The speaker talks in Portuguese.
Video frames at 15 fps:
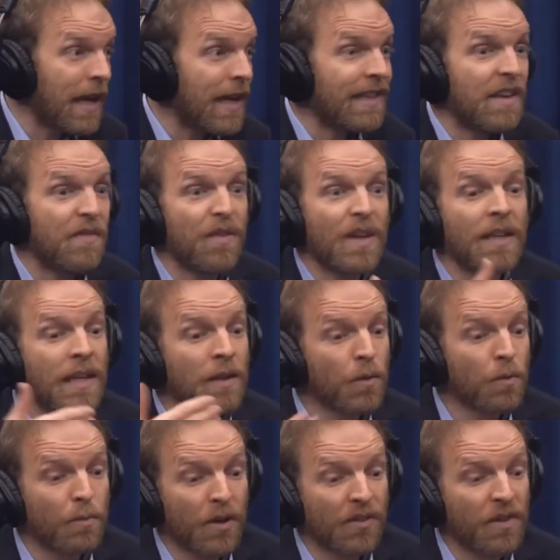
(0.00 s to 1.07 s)
Defendendo,
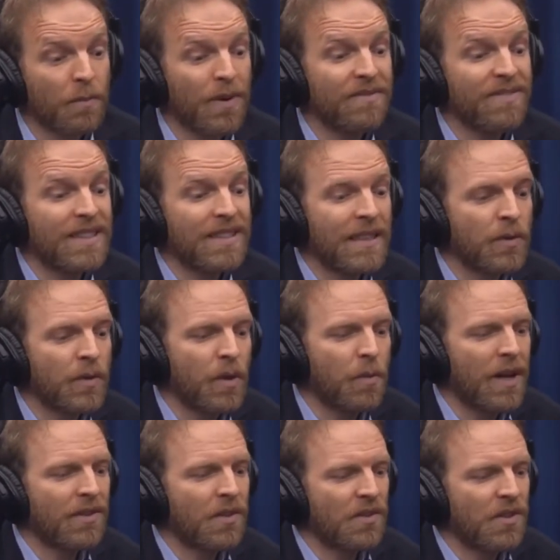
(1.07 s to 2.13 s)
por exemplo, evitando que o
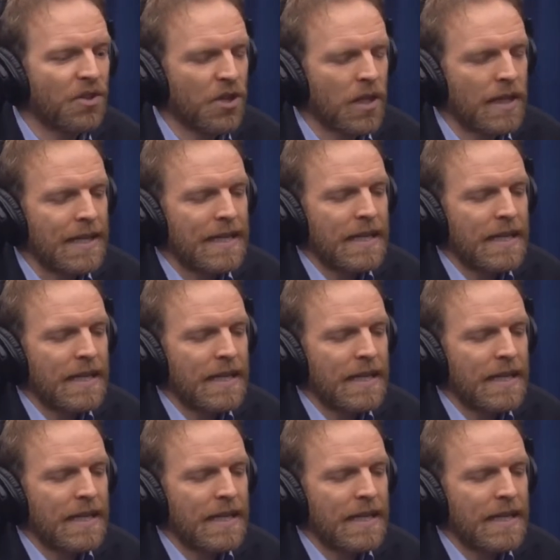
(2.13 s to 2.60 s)
Brasil seja